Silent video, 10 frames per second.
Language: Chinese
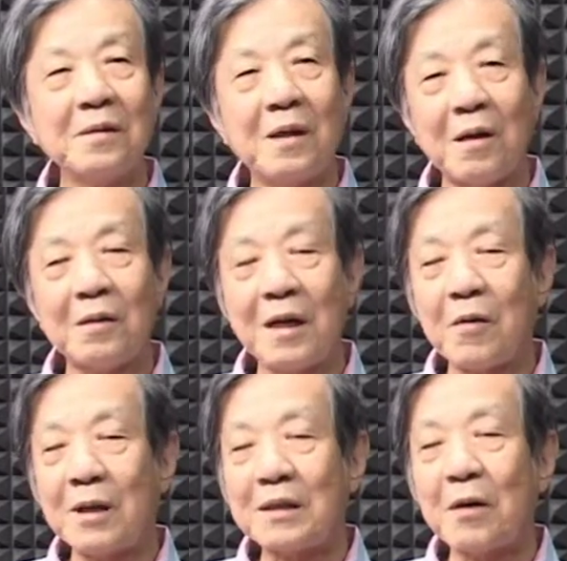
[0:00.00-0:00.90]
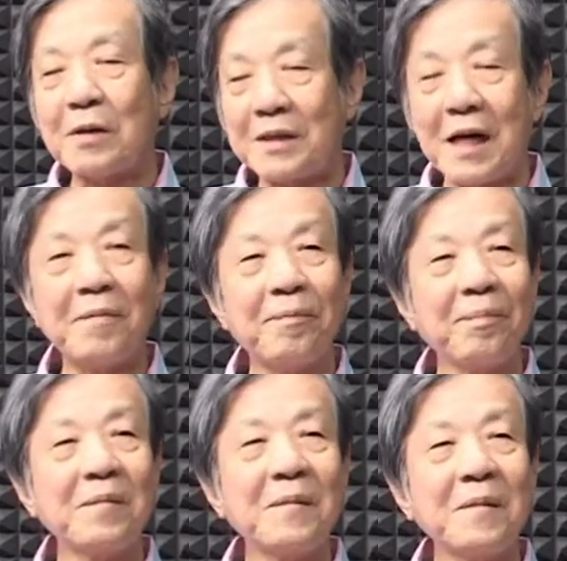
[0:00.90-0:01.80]
然后练完再回家。
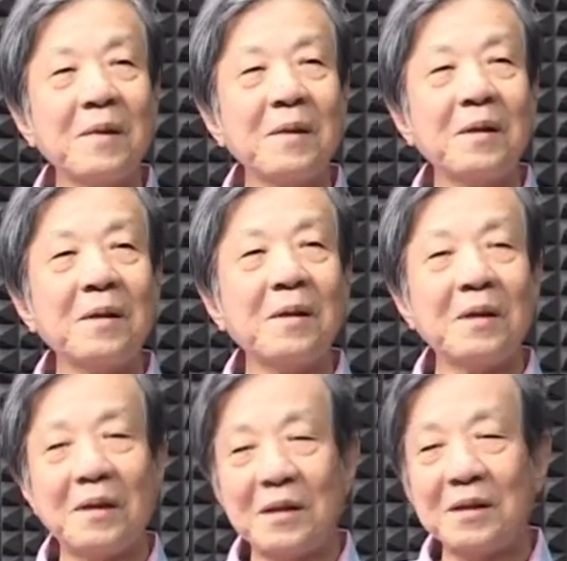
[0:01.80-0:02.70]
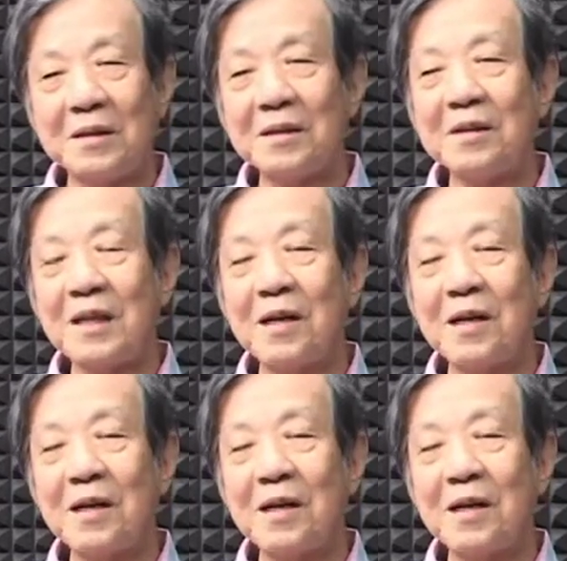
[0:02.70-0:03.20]
哦，嗯，是这